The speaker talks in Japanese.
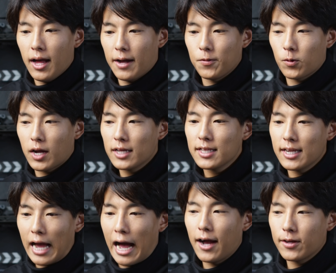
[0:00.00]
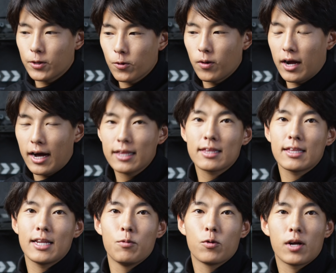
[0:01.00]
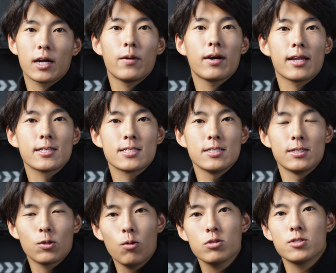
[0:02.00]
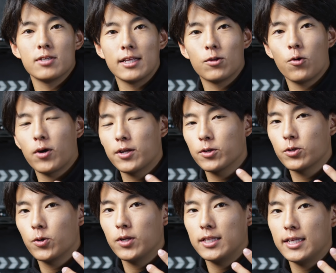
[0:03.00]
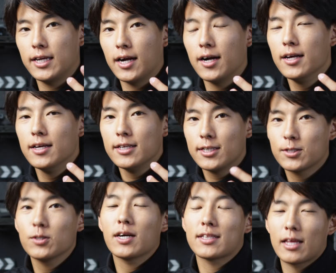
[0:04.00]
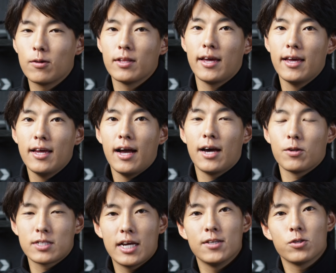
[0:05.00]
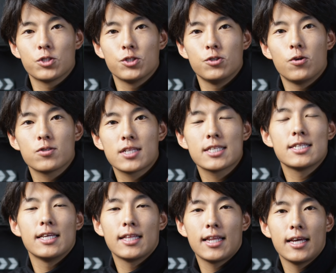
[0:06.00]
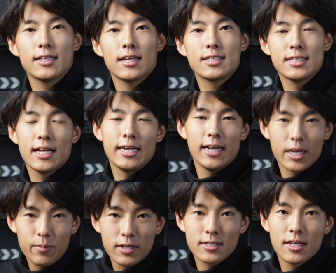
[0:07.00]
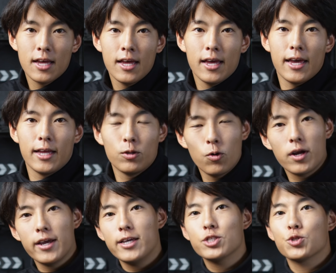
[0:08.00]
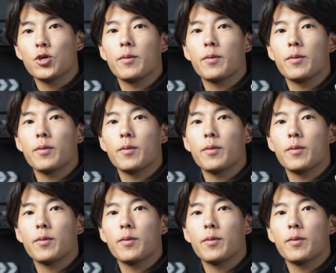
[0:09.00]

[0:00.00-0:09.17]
あの、かなり反響があったにもかかわらず、当時のね、動画のクオリティが低かったので、あの、再度収録させていただいた次第になります。えー、動画編集とい